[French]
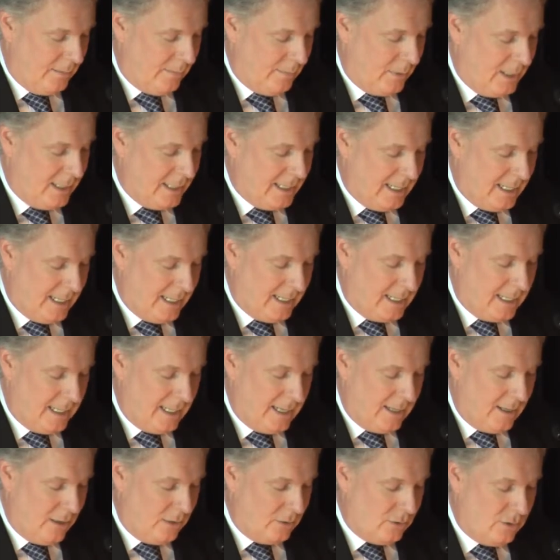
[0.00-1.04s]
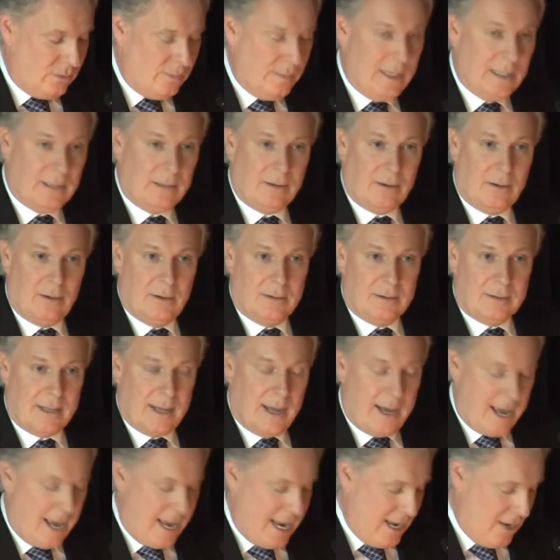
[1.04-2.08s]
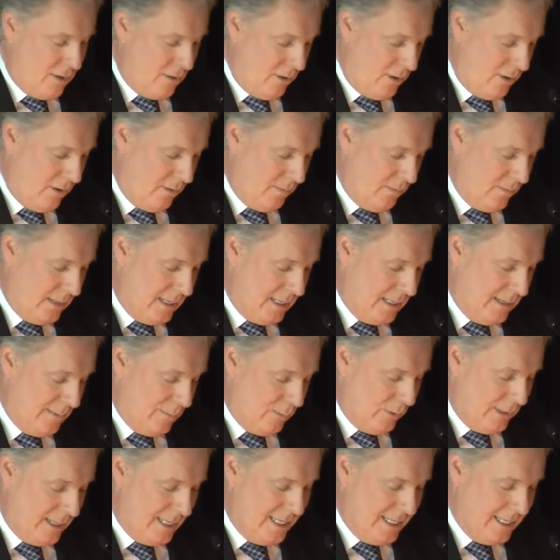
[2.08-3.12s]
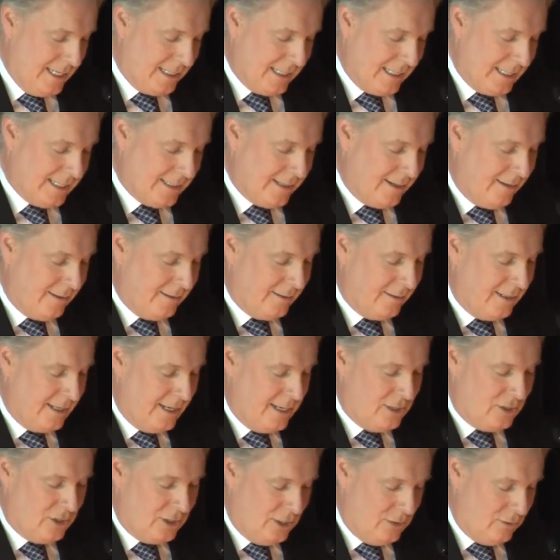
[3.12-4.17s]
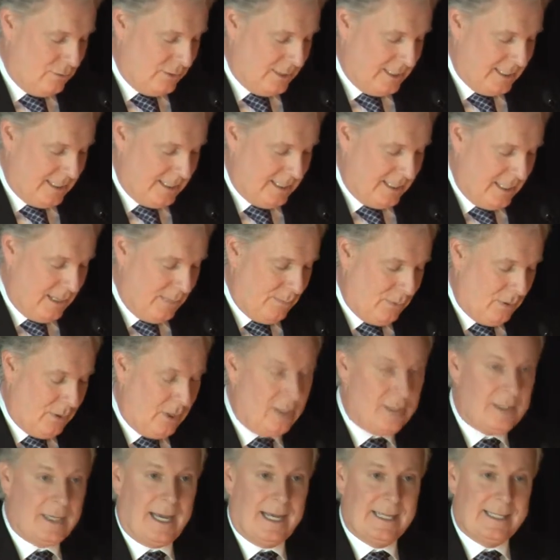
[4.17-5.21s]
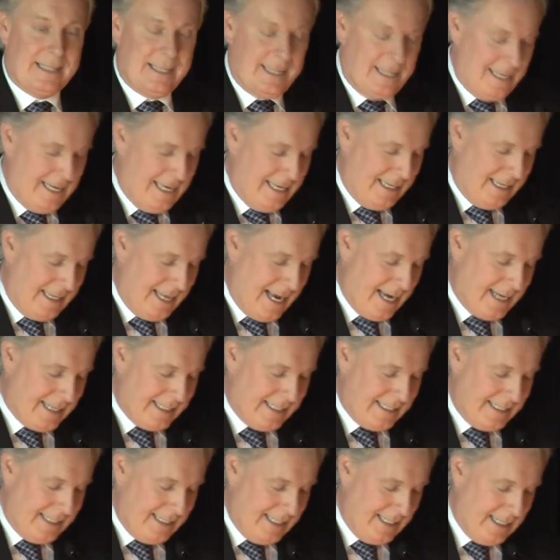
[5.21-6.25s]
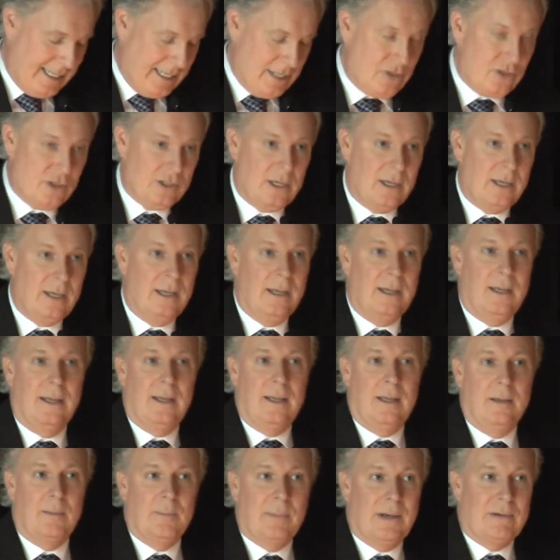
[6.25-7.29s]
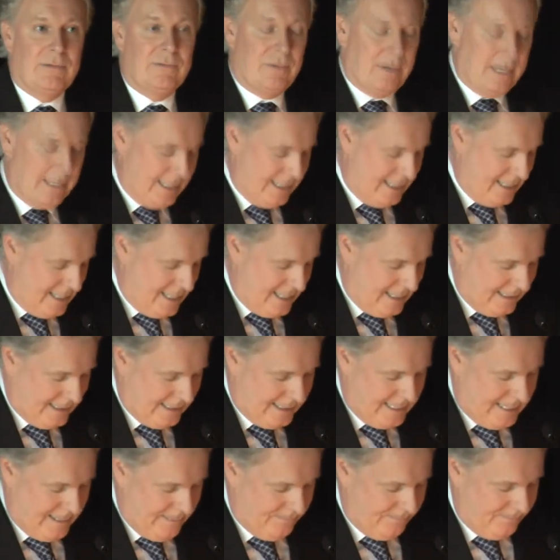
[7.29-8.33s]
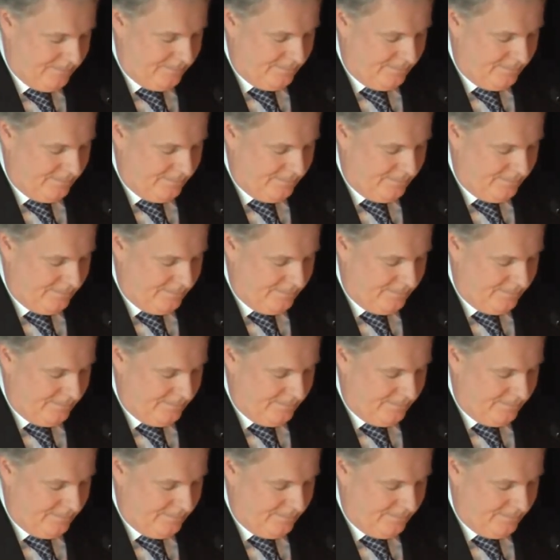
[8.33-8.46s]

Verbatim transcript: Paul Thérien a dû mettre un temps énorme et déployer des trésors d'ingéniosité pour retracer des textes si riches et parfois si anciens.